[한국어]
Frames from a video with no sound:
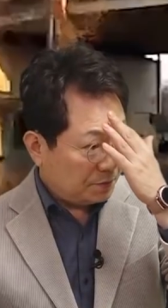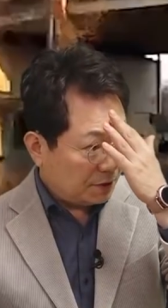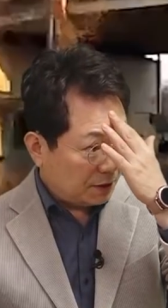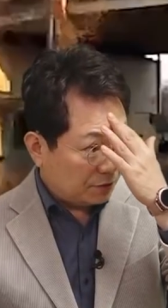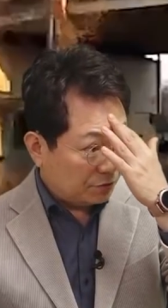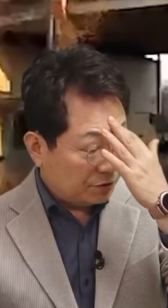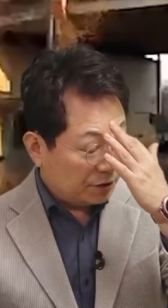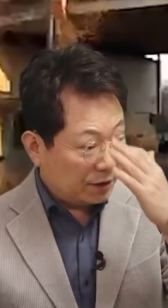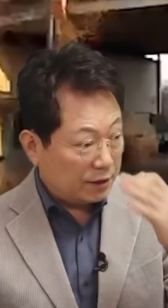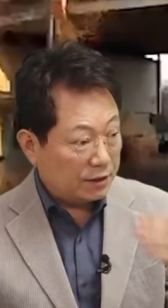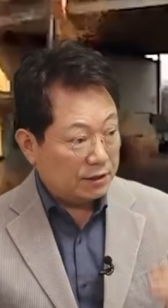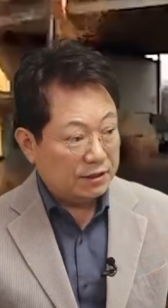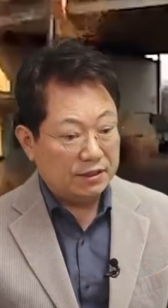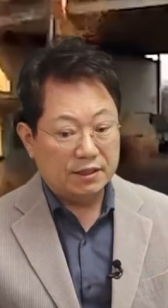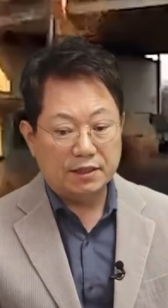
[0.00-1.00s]
네,
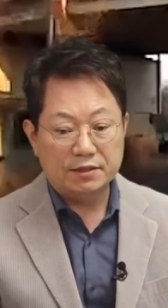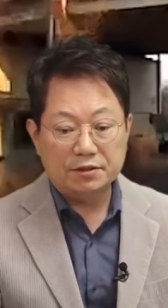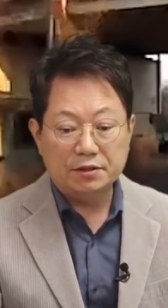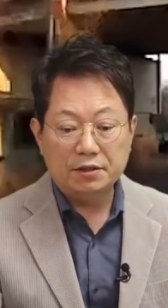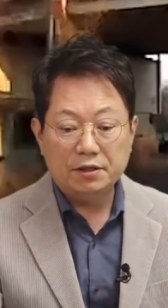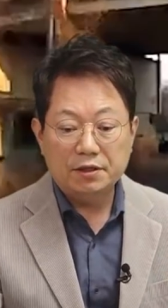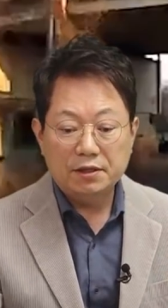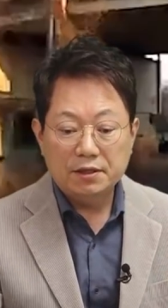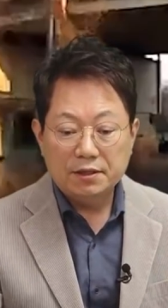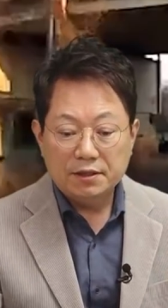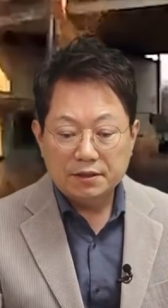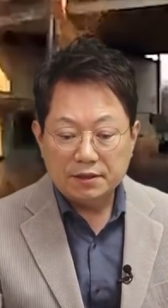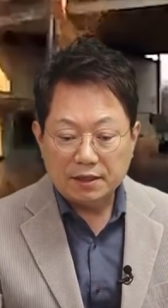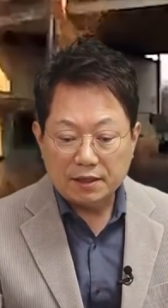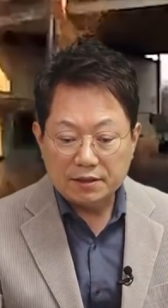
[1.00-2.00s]
굴다리를 지나서
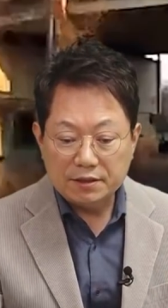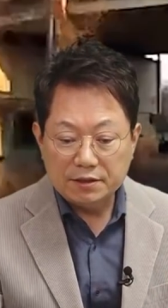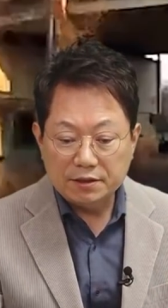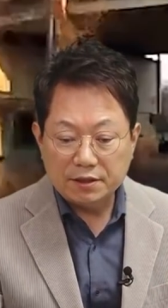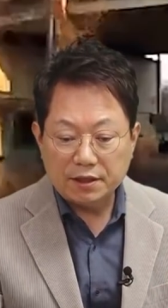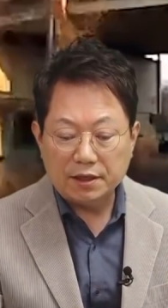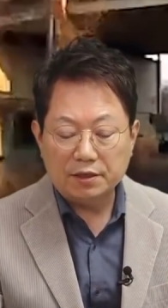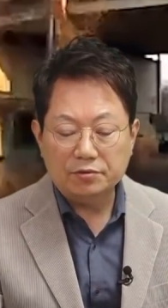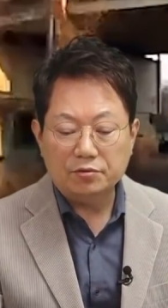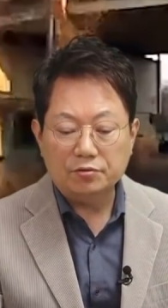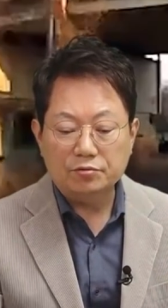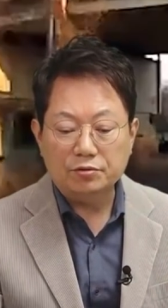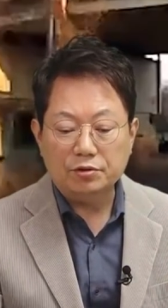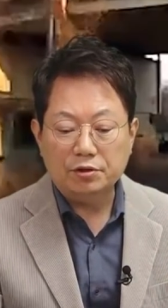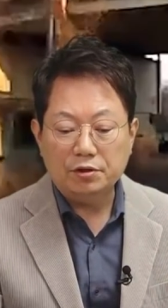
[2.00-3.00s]
나는 이렇게 갈
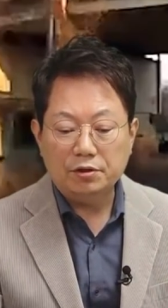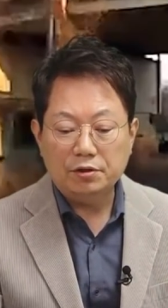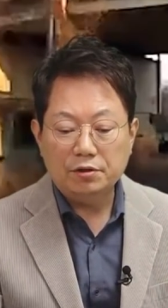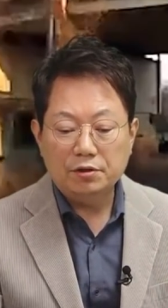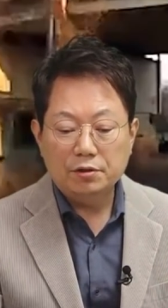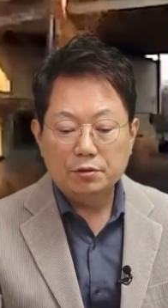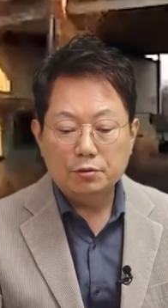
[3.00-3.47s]
거고요.